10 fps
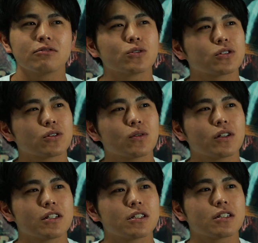どうしようどっ
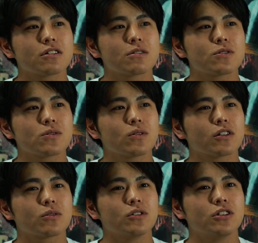かで時間潰そう
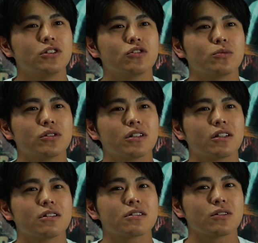かとも一瞬思った
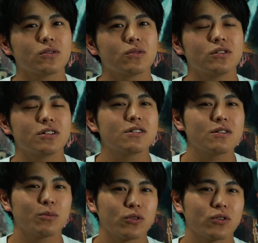んですけど実
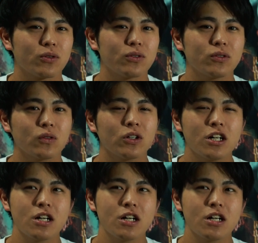は僕この